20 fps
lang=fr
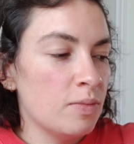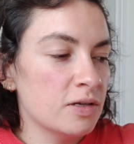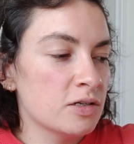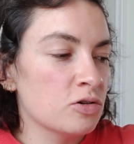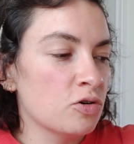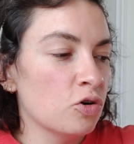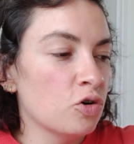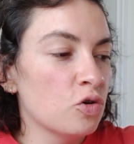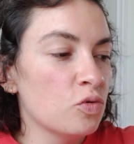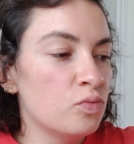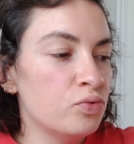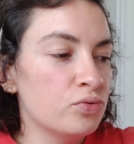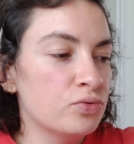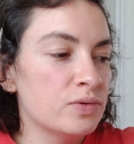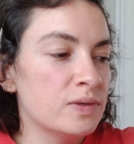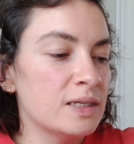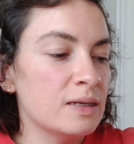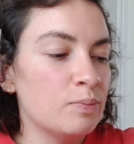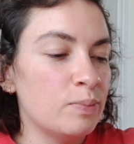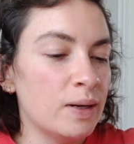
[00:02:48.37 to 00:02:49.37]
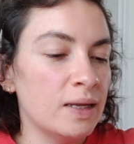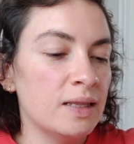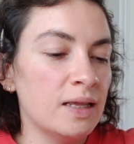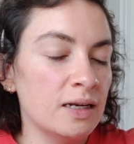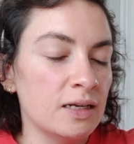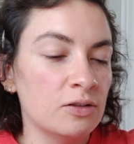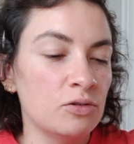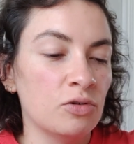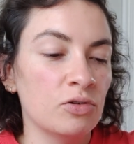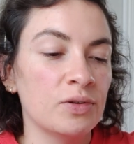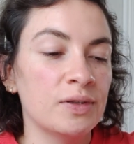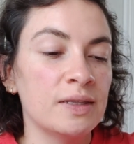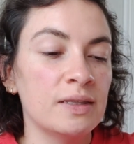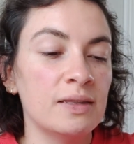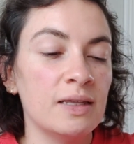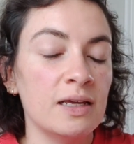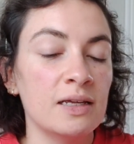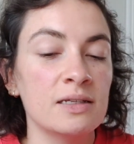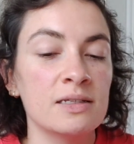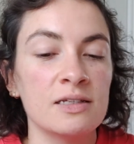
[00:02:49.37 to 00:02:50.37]
Parce que le but, c'est pas d'aller dans le
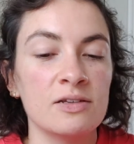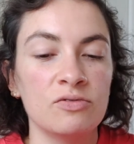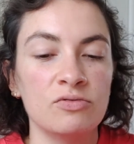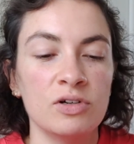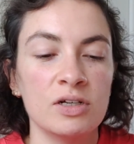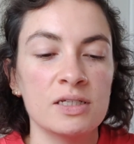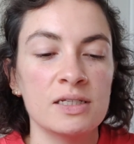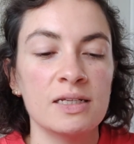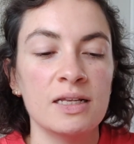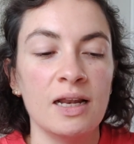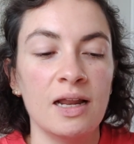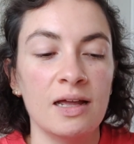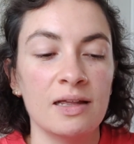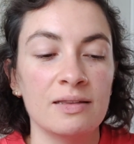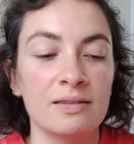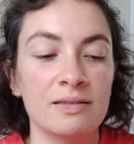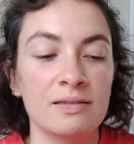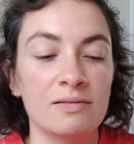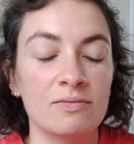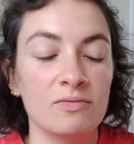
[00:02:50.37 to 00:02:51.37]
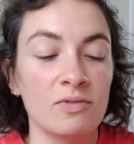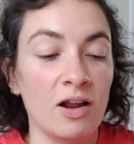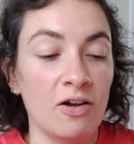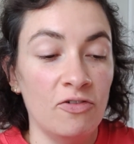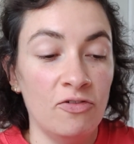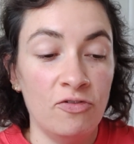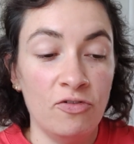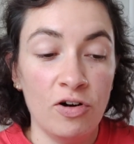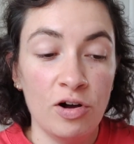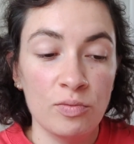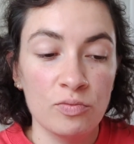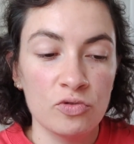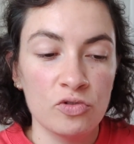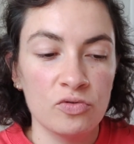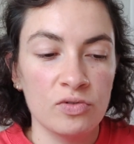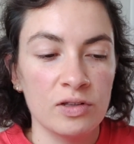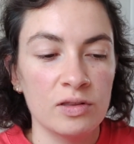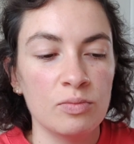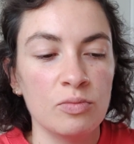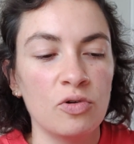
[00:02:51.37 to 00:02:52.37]
détail, c'est voir si la, la
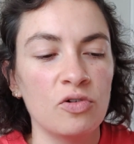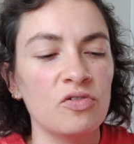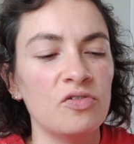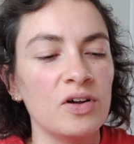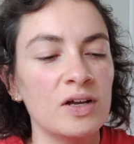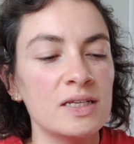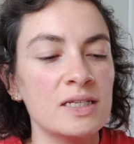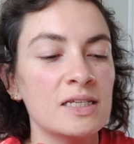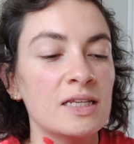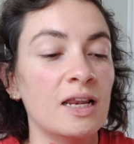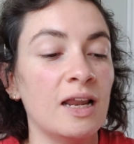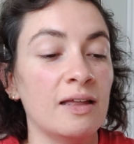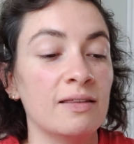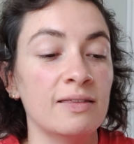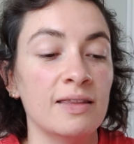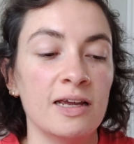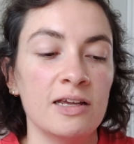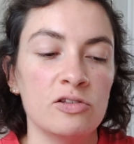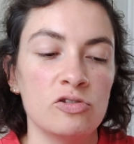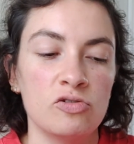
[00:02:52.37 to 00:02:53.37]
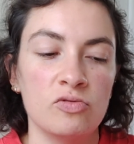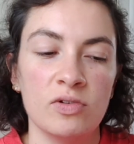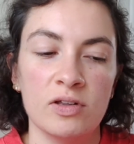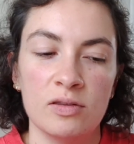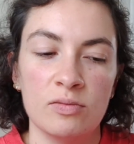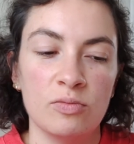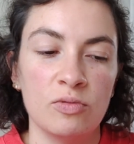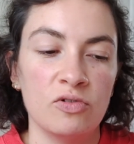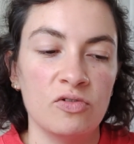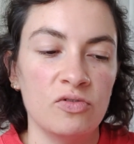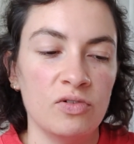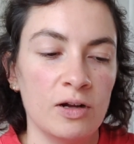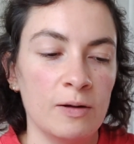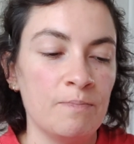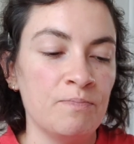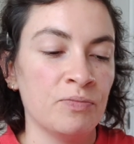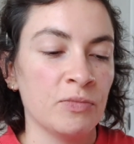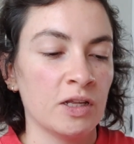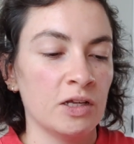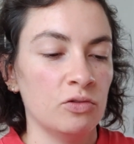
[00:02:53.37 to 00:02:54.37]
forme du vêtement va, si la taille du vêtement
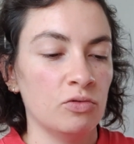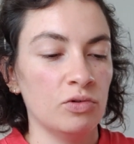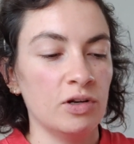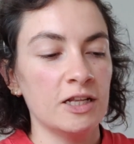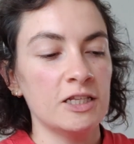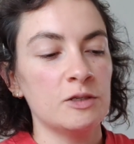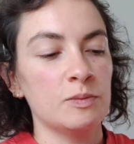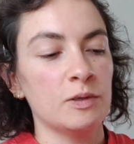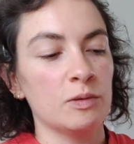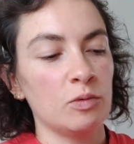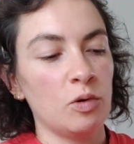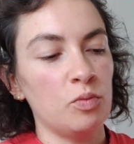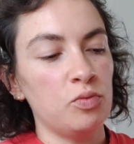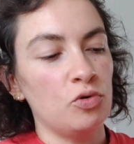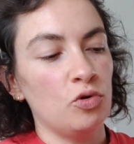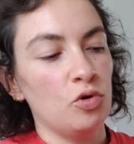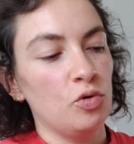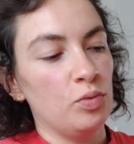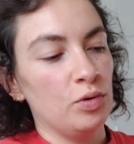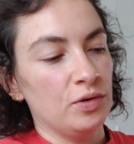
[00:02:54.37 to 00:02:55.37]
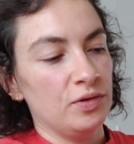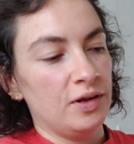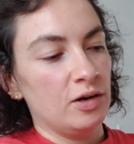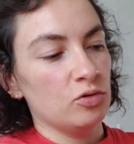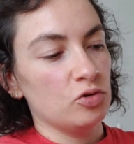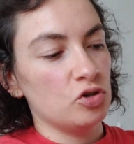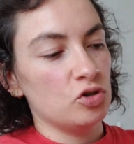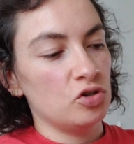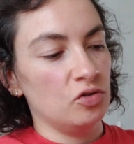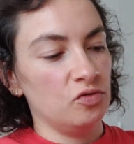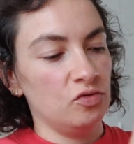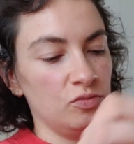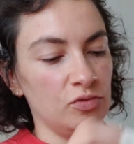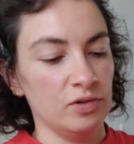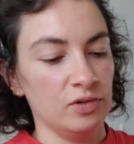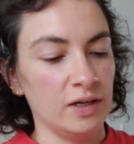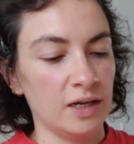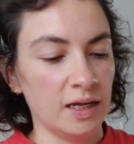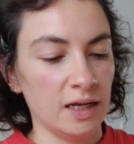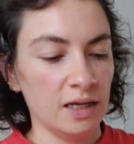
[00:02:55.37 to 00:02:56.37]
va. Donc là, typiquement, pour le pantalon, je vais
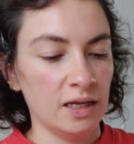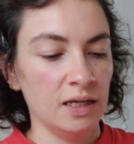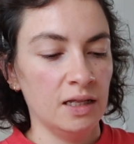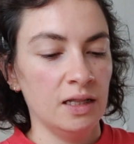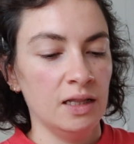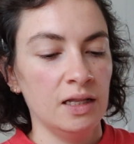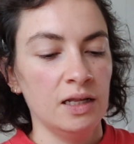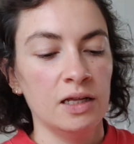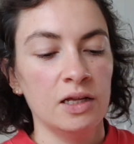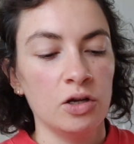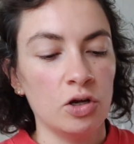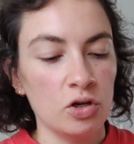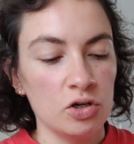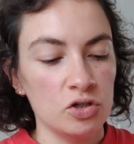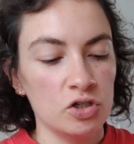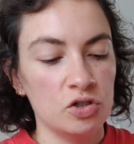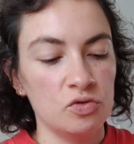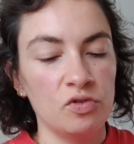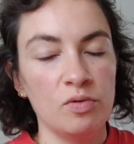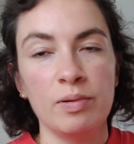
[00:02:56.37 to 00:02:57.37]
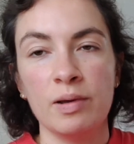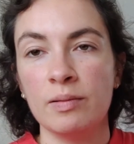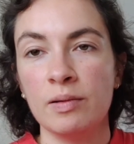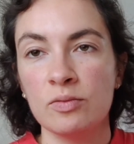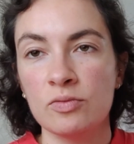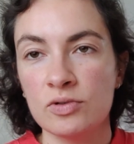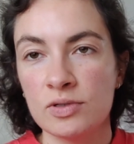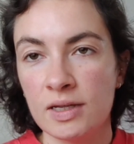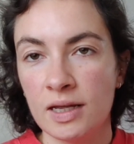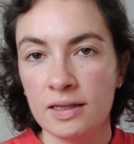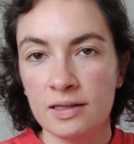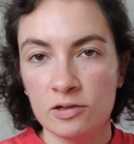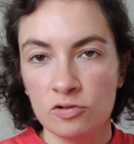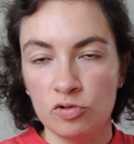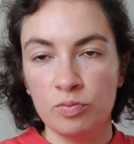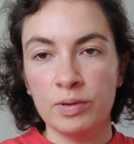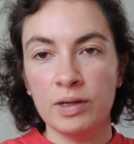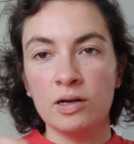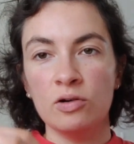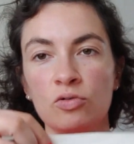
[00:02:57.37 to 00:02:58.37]
vous montrer. Je euh, je vais pas m'amuser à
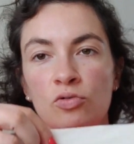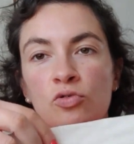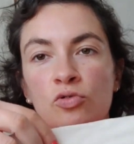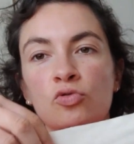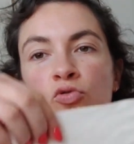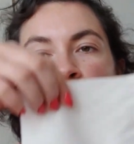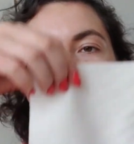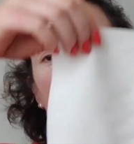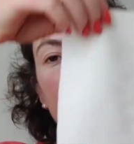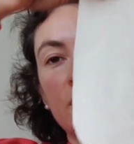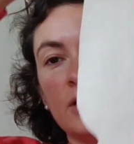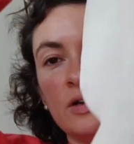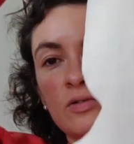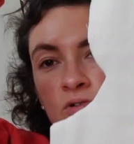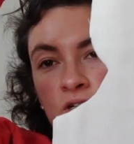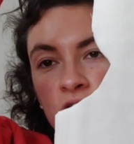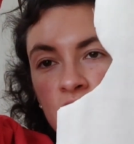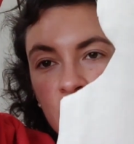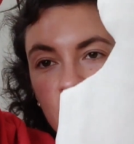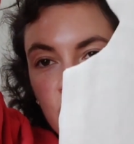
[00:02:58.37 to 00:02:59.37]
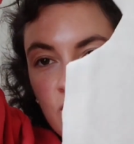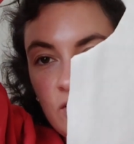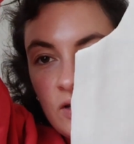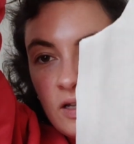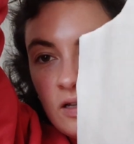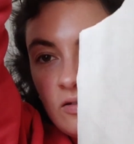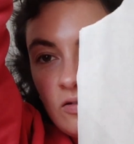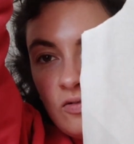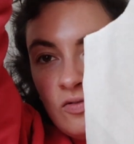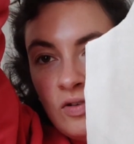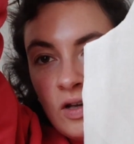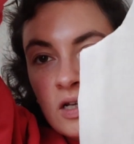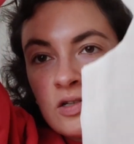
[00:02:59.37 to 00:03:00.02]
découper le, tout le pantalon. J'ai fait une